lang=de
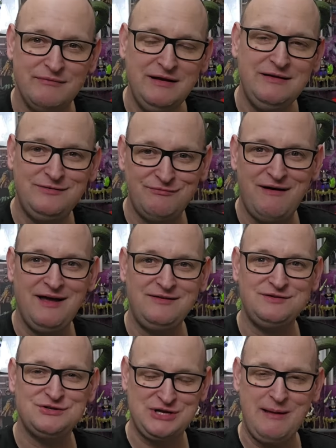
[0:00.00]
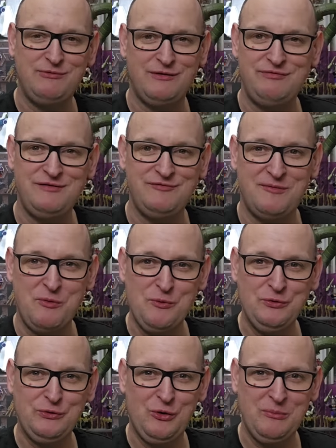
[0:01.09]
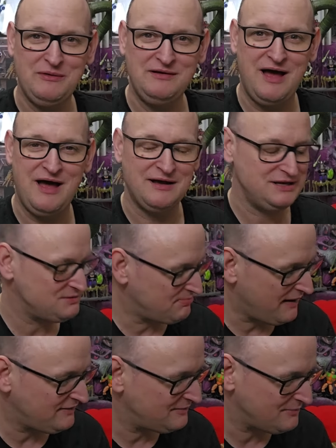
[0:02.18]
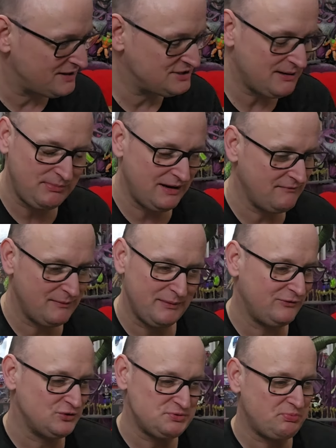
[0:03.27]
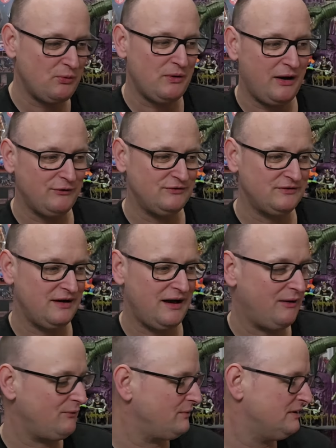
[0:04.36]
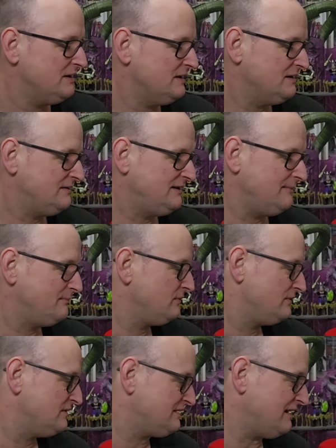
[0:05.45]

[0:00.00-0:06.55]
Wenn es weißt, schreib es auf jeden Fall mal unten in die Kommentare. Ich weiß nicht mehr, ich habe irgendwann mal so einen Spruch rausgehauen, dem äh,